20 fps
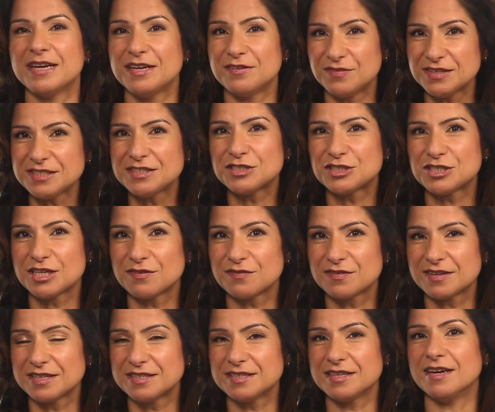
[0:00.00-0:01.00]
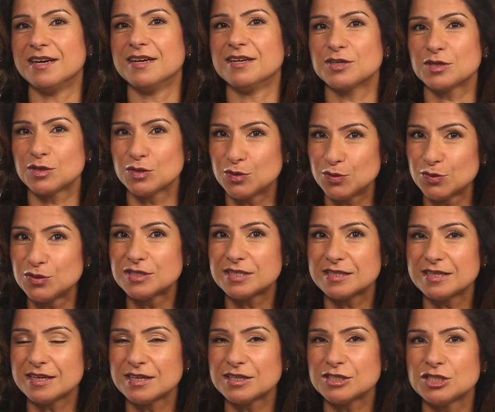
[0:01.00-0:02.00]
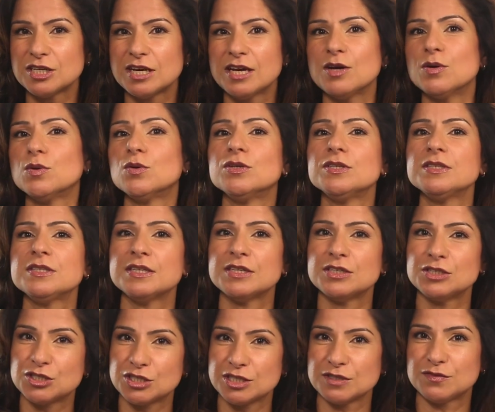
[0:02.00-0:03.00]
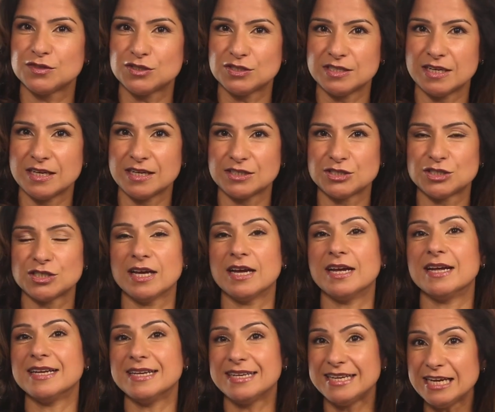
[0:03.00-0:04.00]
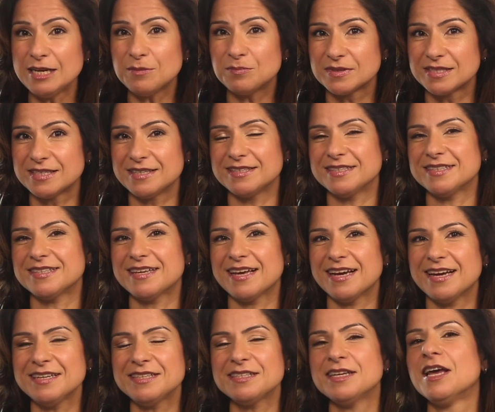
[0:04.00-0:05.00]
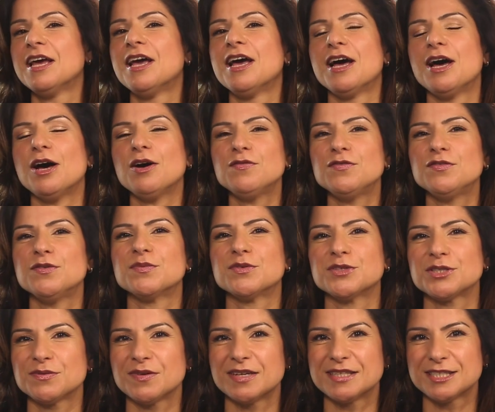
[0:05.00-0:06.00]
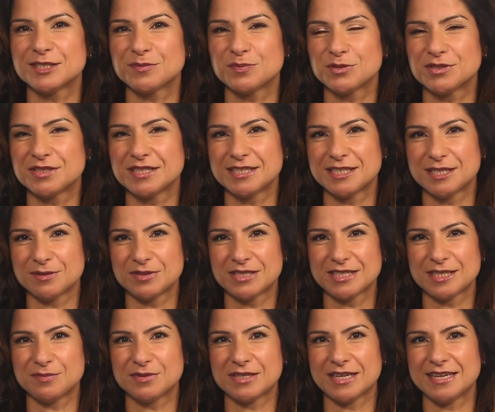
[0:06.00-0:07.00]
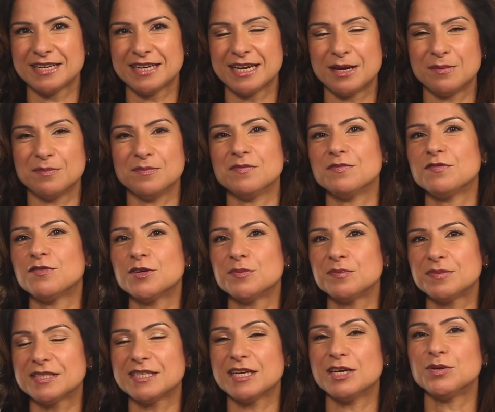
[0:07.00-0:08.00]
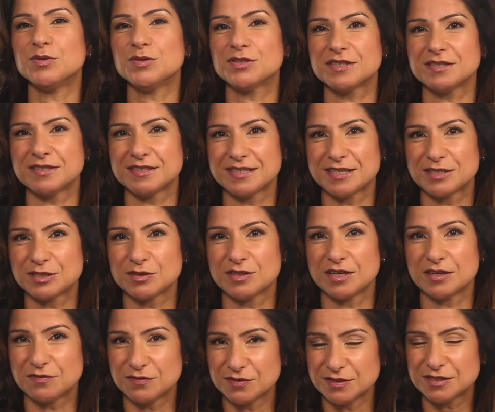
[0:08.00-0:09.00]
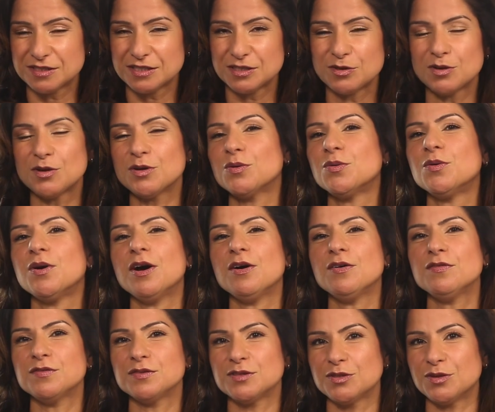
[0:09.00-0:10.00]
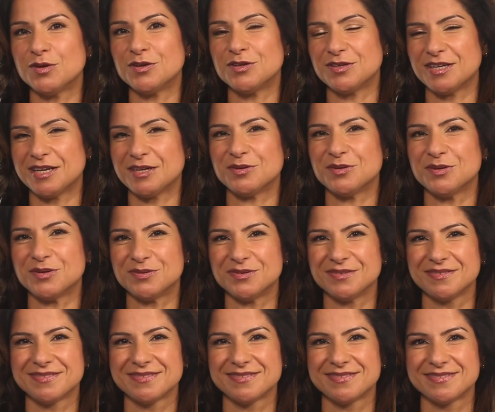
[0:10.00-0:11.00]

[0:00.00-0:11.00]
bei wissenschaftlicher, künstlerischer und schriftstellerischer Nebentätigkeit auf 25 Prozent der Betriebseinnahmen von bisher höchstens 614 Euro auf 900 Euro.